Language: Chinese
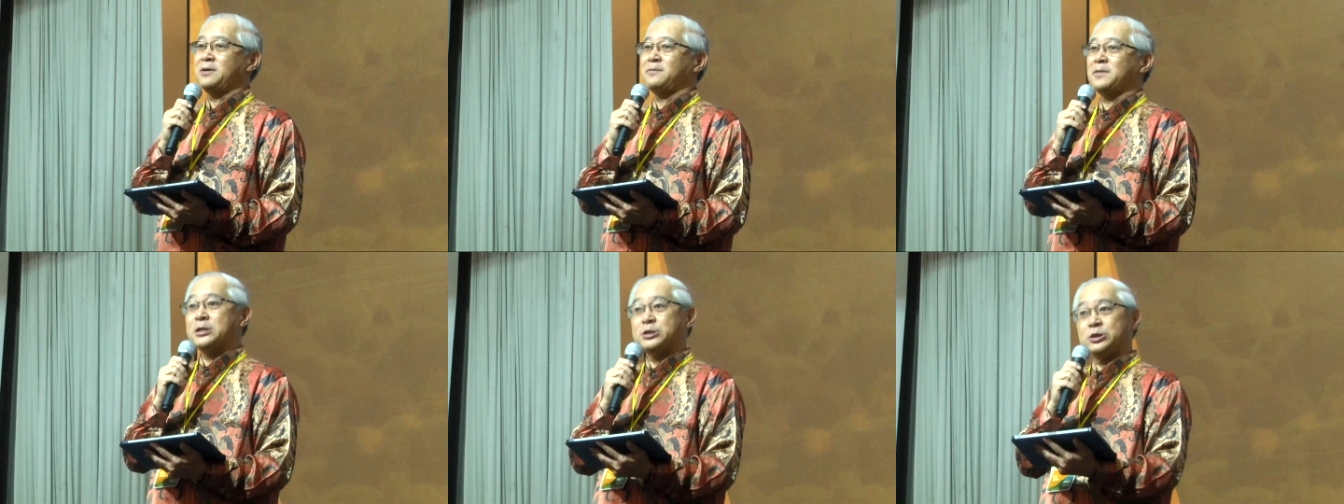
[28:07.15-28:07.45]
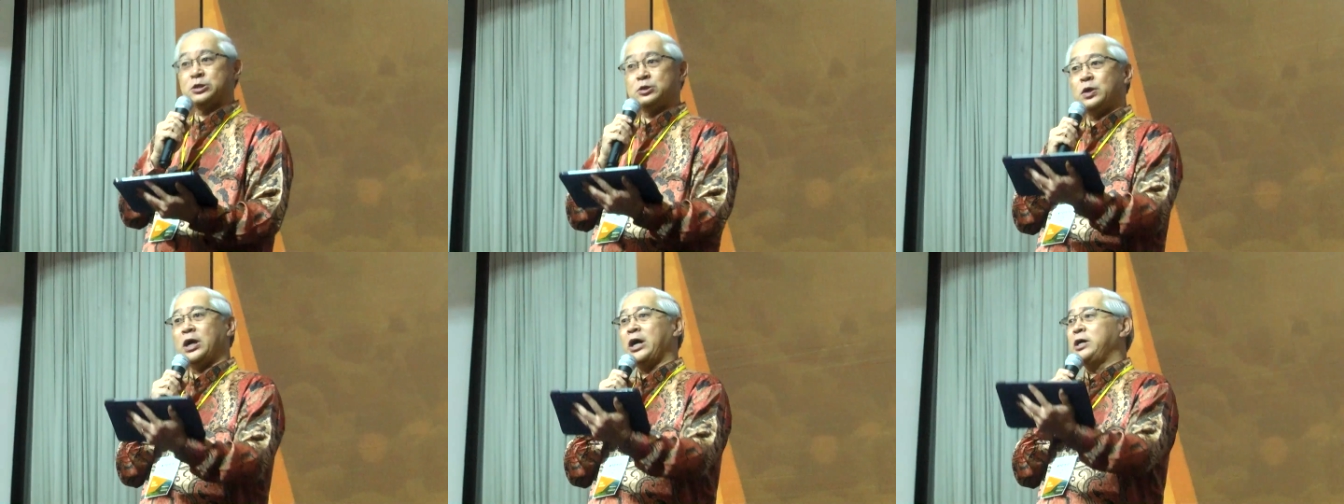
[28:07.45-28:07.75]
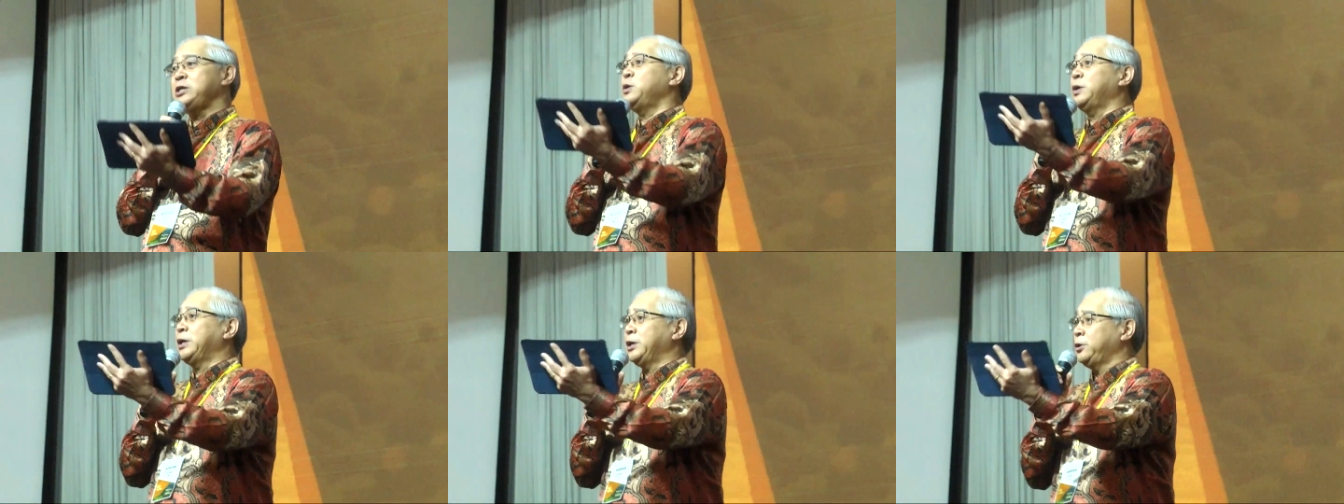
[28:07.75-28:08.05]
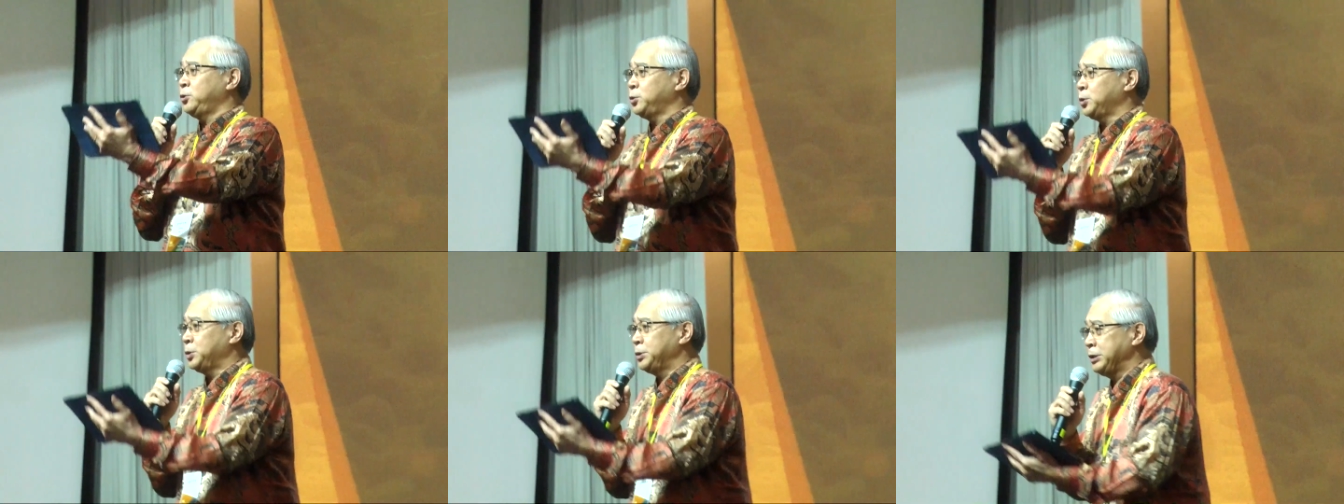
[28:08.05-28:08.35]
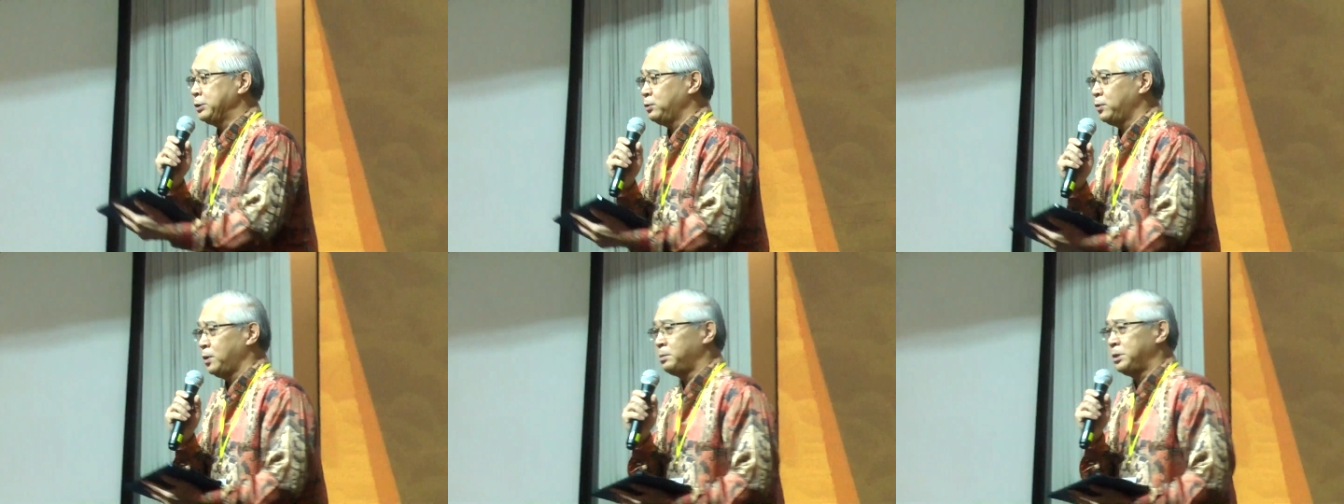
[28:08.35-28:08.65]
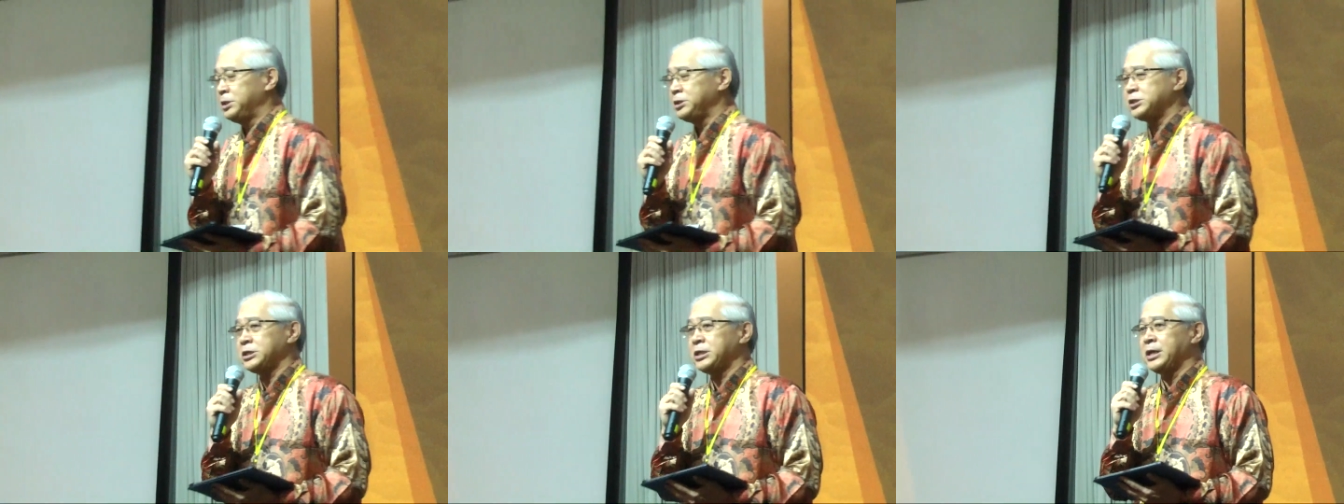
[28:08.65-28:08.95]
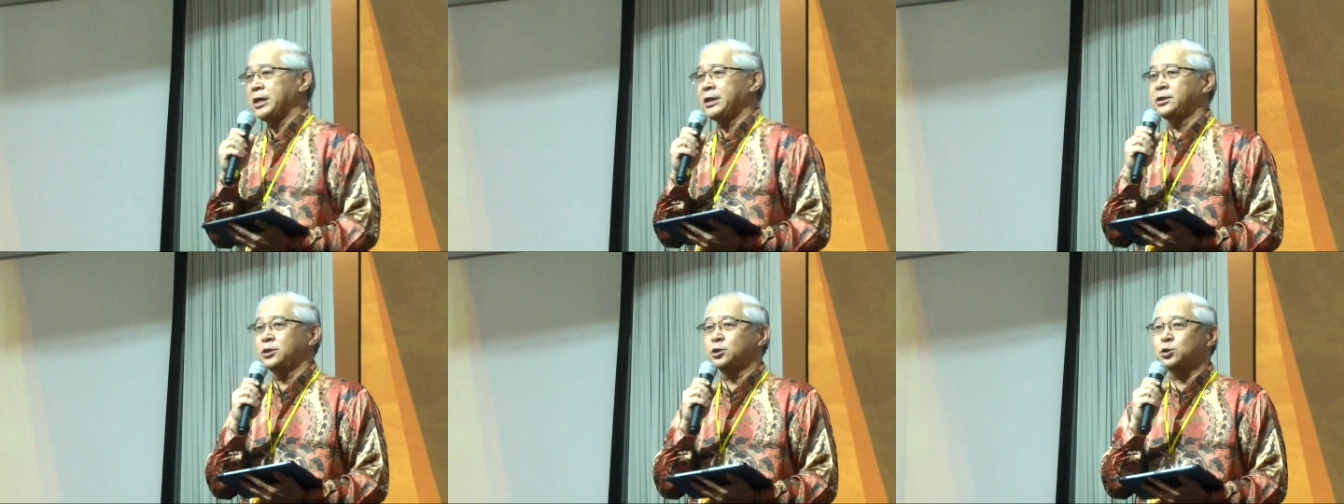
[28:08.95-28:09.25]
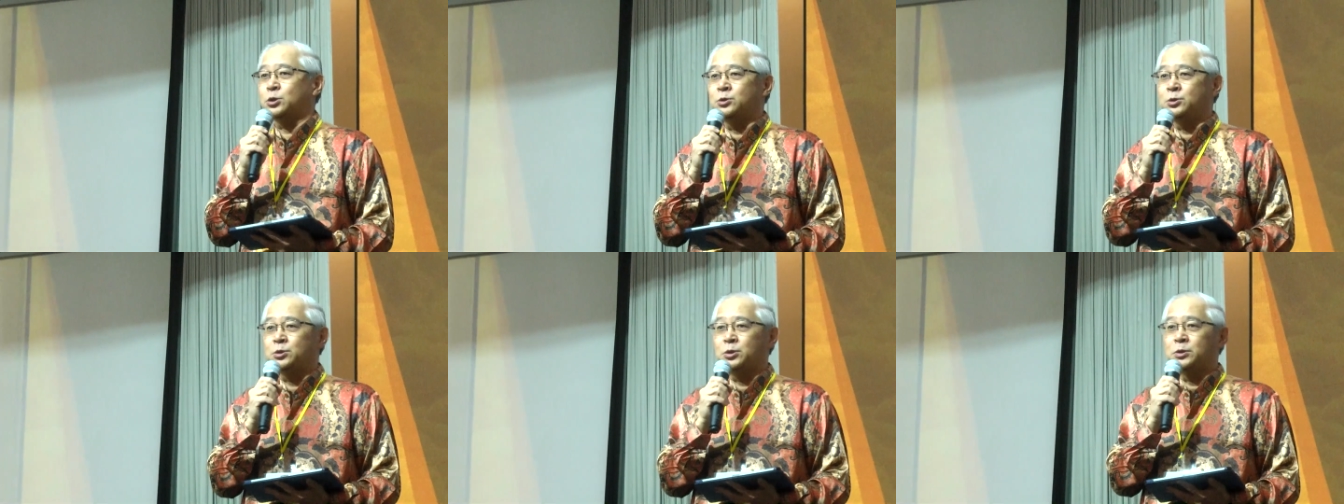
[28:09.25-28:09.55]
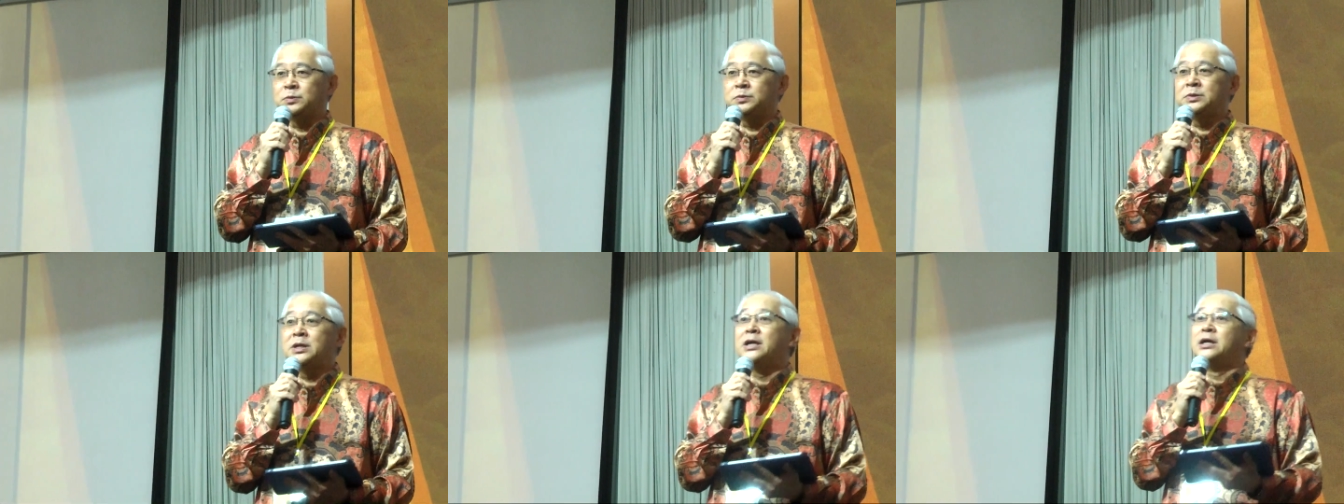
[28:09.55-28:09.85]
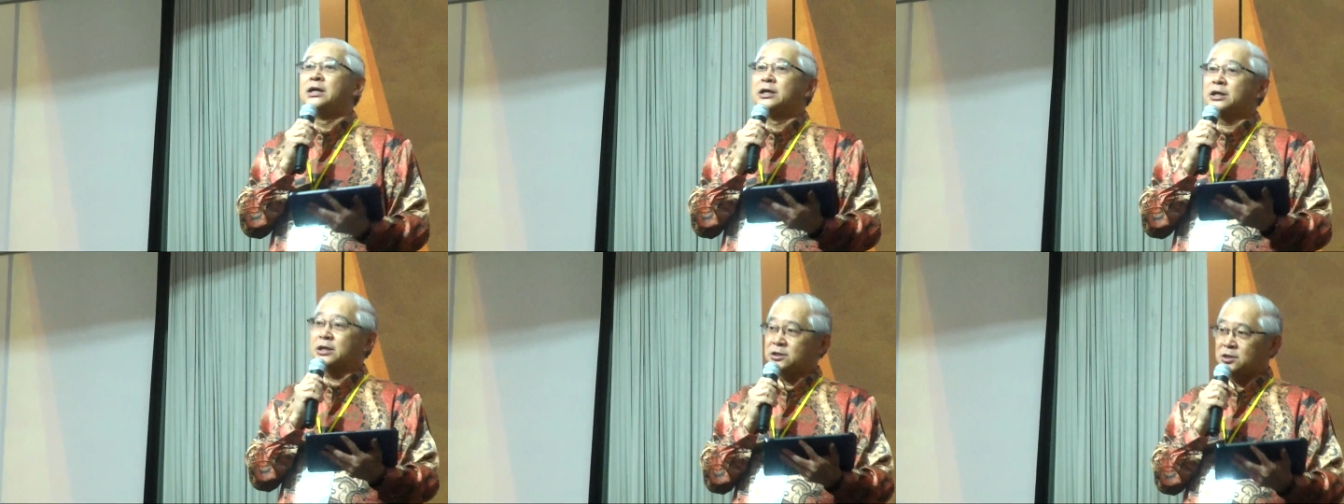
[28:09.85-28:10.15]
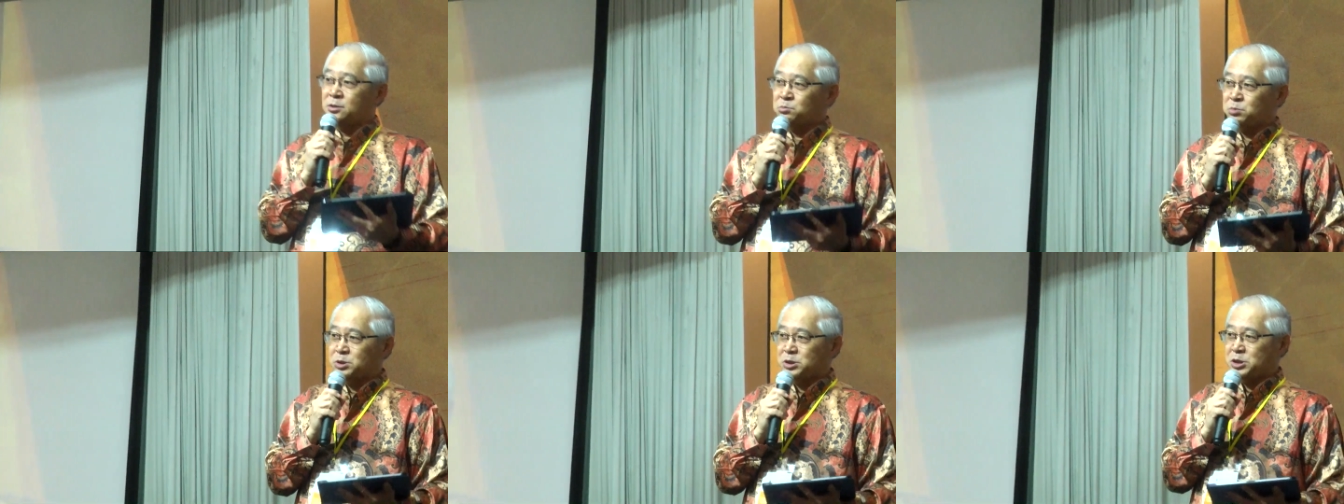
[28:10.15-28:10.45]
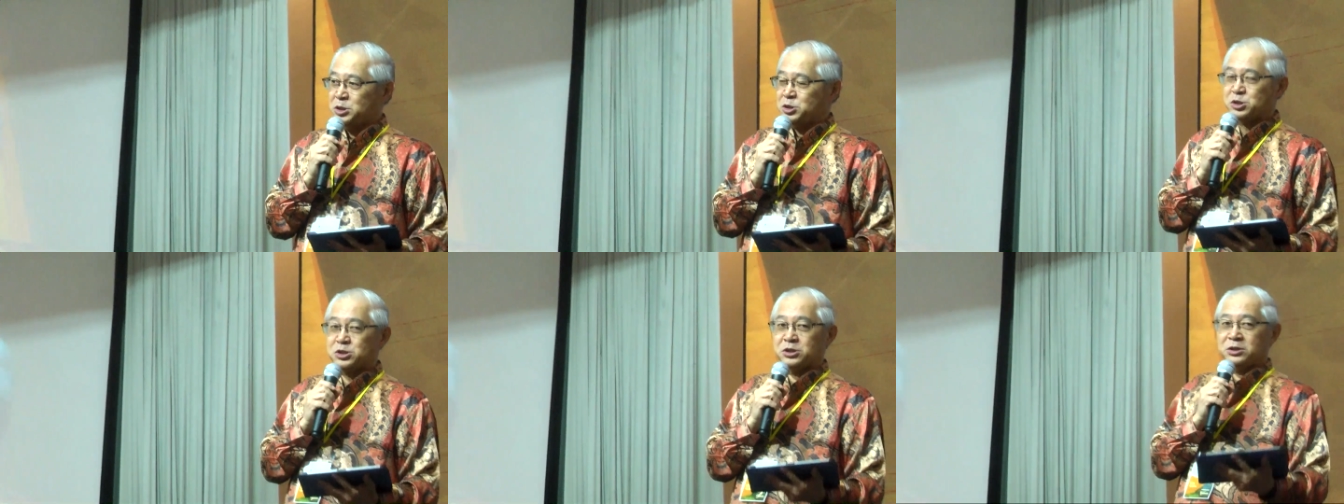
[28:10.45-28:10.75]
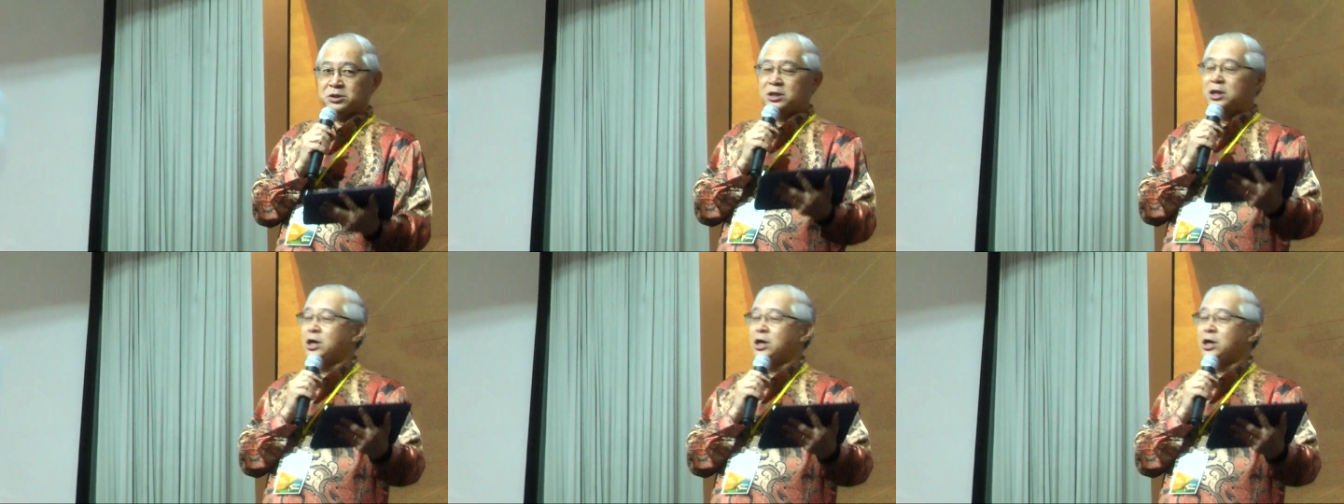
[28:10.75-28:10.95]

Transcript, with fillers: 但是有很有很多的我们亲爱的童工可能不认识。